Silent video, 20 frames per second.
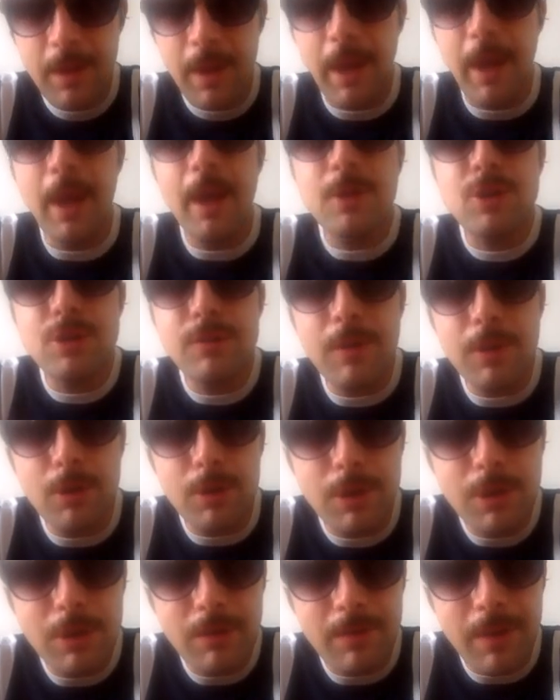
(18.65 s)
E, e ci vado
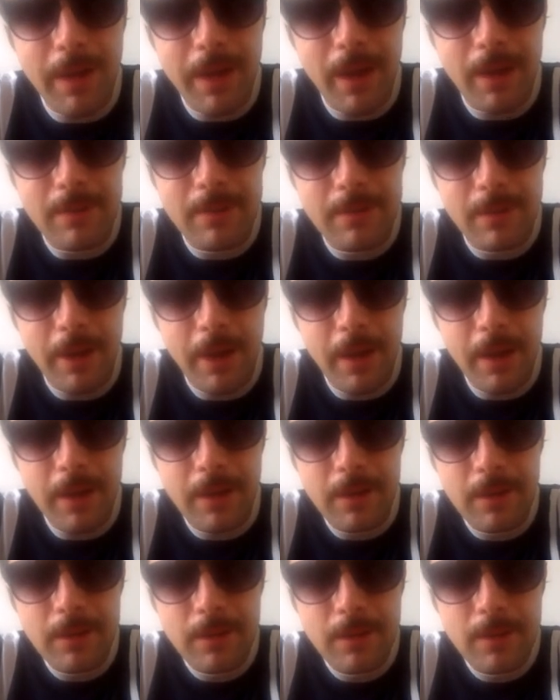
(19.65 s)
anch'io in vacanza,
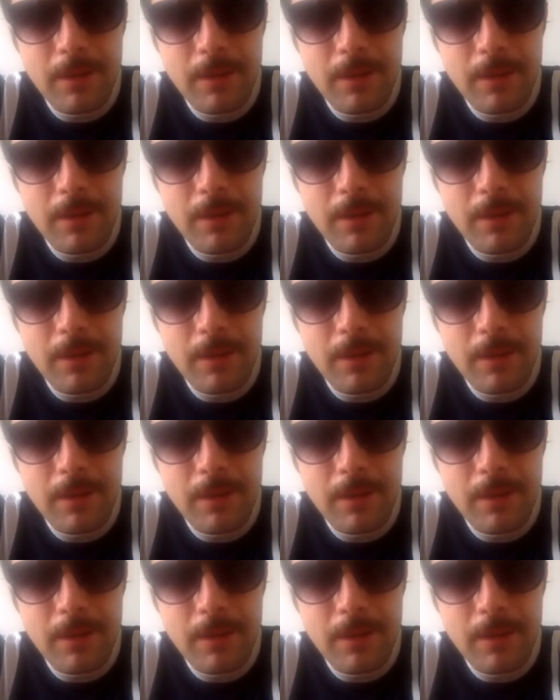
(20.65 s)
eh.